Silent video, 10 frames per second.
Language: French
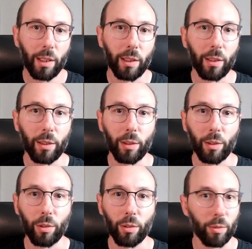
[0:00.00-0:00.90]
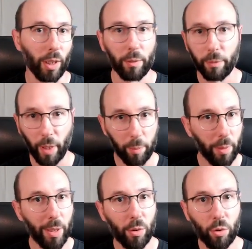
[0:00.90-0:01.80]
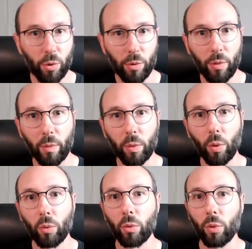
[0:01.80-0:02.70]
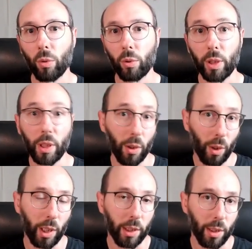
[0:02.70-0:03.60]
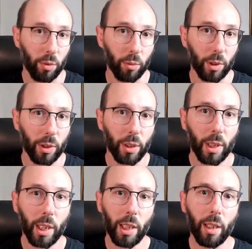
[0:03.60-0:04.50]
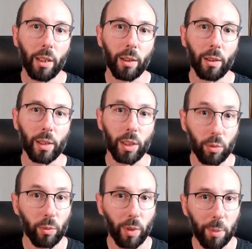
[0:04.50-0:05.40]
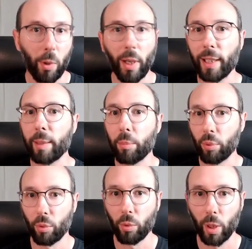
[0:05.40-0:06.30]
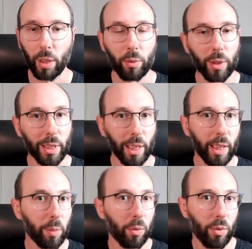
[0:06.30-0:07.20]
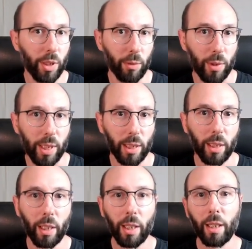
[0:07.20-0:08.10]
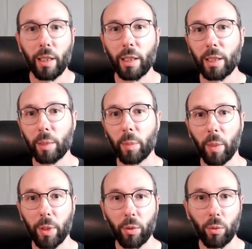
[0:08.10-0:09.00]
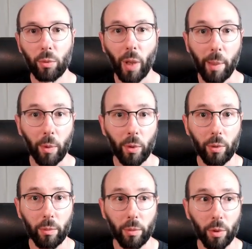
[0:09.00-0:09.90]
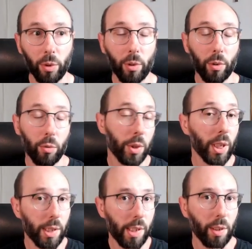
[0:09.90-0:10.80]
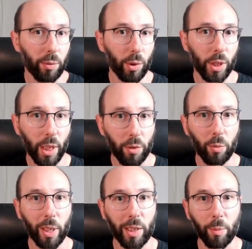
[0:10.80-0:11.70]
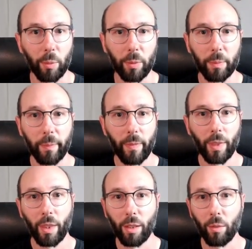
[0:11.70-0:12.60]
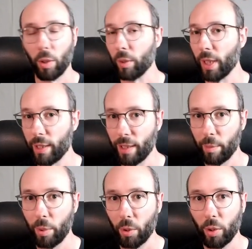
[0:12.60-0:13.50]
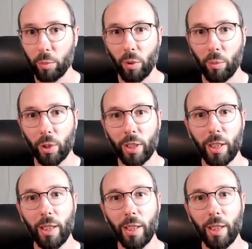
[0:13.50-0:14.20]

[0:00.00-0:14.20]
euh, voilà, faire pas mal de choses, surtout ce côté organisation de code, euh, qui sont vraiment aller plus loin, qui sont des techniques plus avancées et qui permettront vraiment d'utiliser Symfony à son maximum. Voilà, donc c'est assez important pour moi